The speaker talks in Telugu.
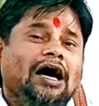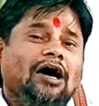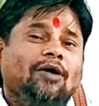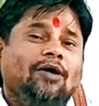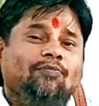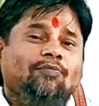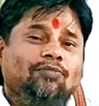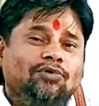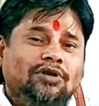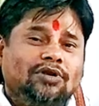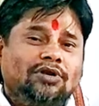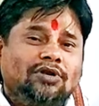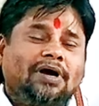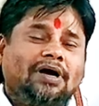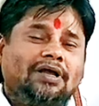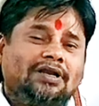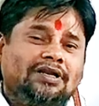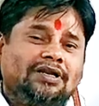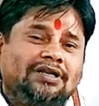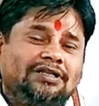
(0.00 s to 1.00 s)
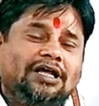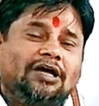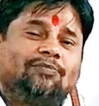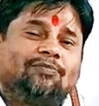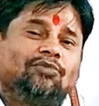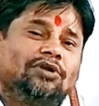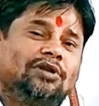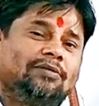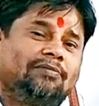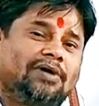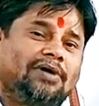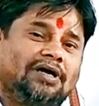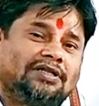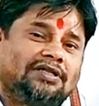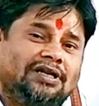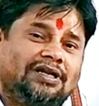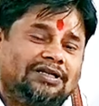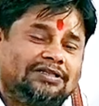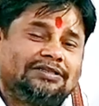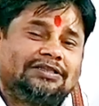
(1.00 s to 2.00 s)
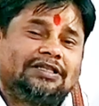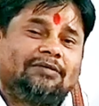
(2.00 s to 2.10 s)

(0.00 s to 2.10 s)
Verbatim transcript: అప్పుల పాలనని అప్పుల బాధలని